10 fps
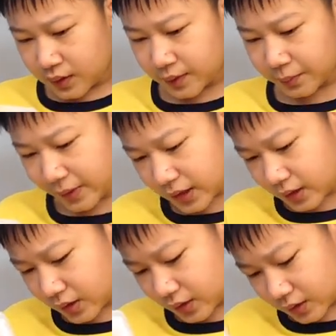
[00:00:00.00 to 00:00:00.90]
礼拜
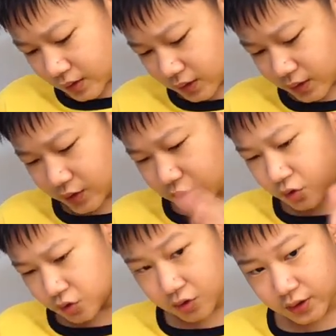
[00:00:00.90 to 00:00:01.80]
二呢是
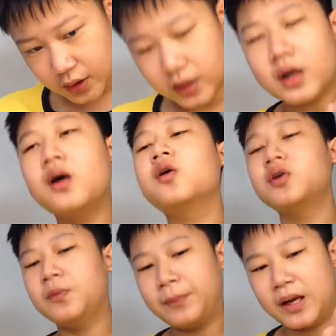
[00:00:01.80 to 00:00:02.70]
中秋节，然后
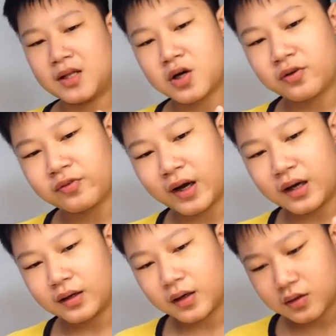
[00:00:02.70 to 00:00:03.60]
六日本来就要
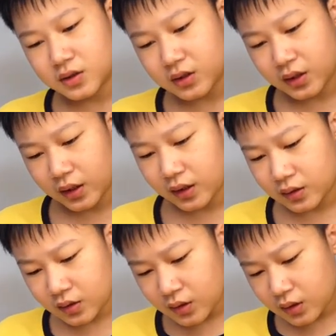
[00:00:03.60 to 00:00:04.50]
放，然后今天
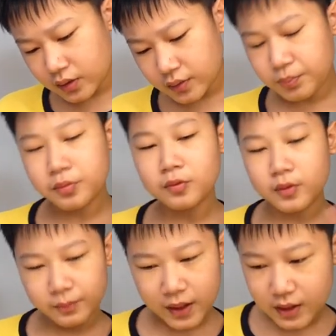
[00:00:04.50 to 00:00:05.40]
是补
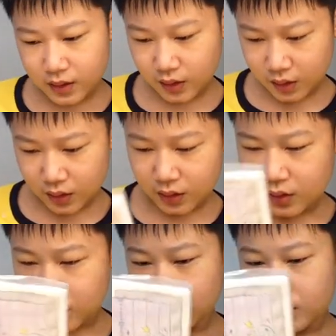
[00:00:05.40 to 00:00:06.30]
礼拜一的课。
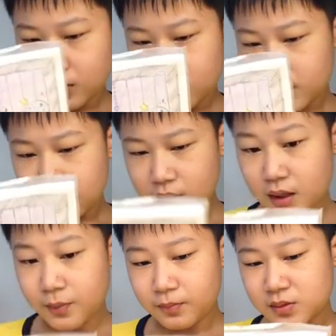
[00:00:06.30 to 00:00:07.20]

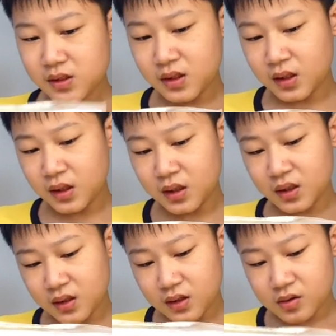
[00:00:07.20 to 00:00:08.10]
那今
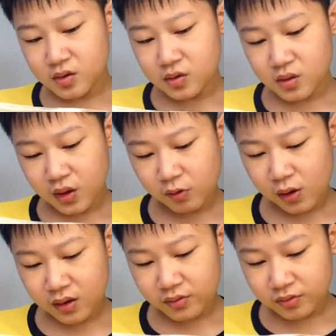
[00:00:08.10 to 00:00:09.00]
天有理
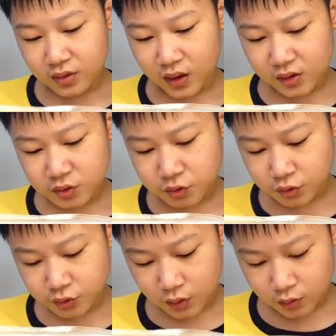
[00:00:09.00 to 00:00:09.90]
化辅导、数
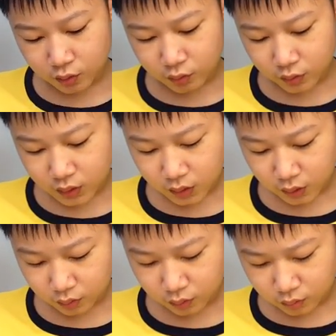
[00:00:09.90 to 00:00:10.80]
学、国文、
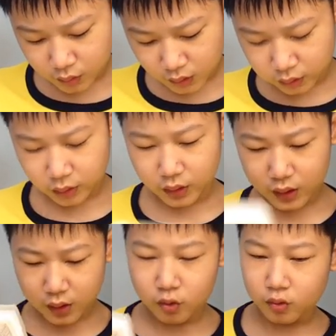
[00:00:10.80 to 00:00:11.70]
体育、历史、
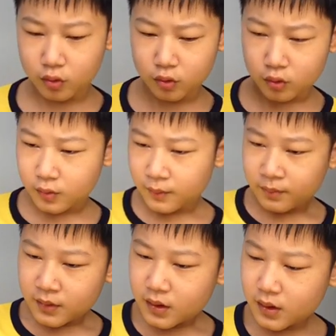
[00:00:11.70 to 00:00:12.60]
英语，
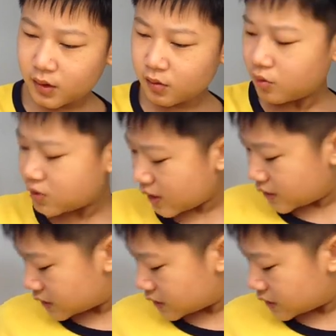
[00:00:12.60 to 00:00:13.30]
英语改